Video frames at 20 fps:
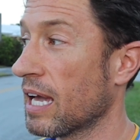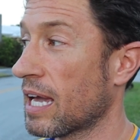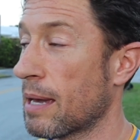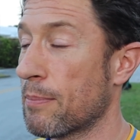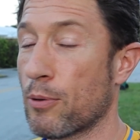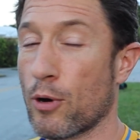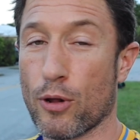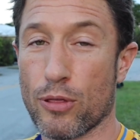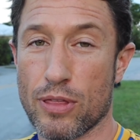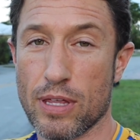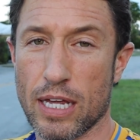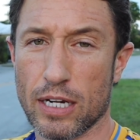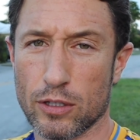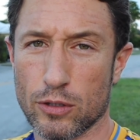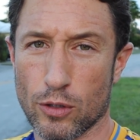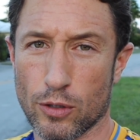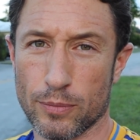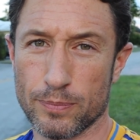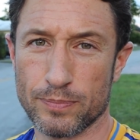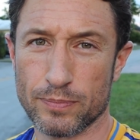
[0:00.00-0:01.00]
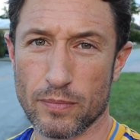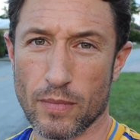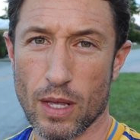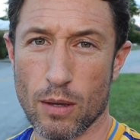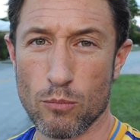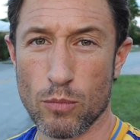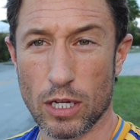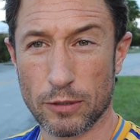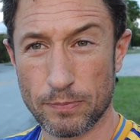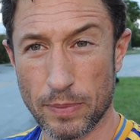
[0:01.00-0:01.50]
Que por cierto,
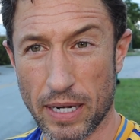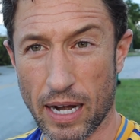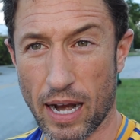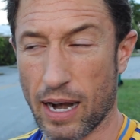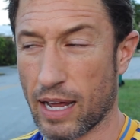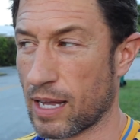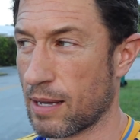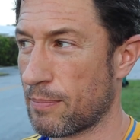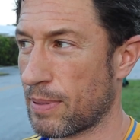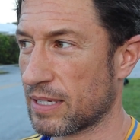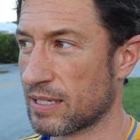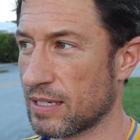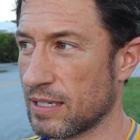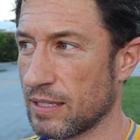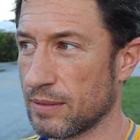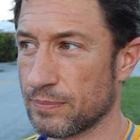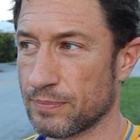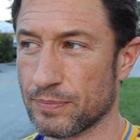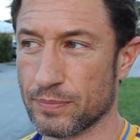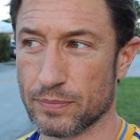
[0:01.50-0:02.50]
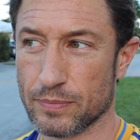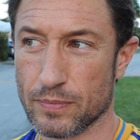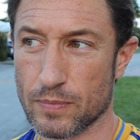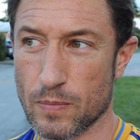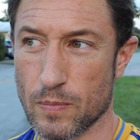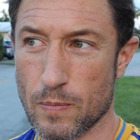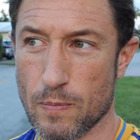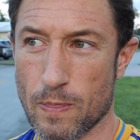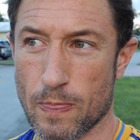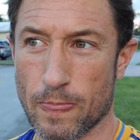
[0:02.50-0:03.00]
voy a esperar a que pase...
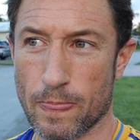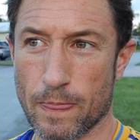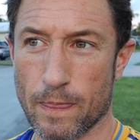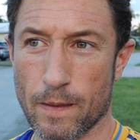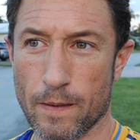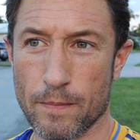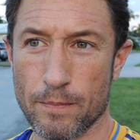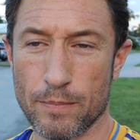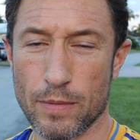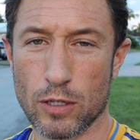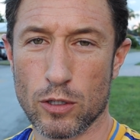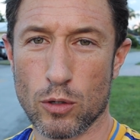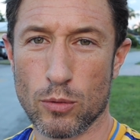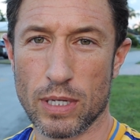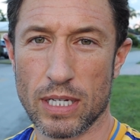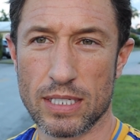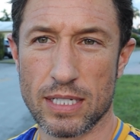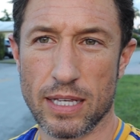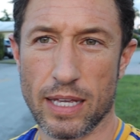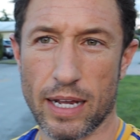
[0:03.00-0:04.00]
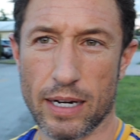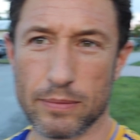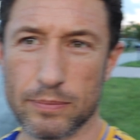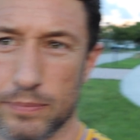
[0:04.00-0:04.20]
os lo voy a enseñar.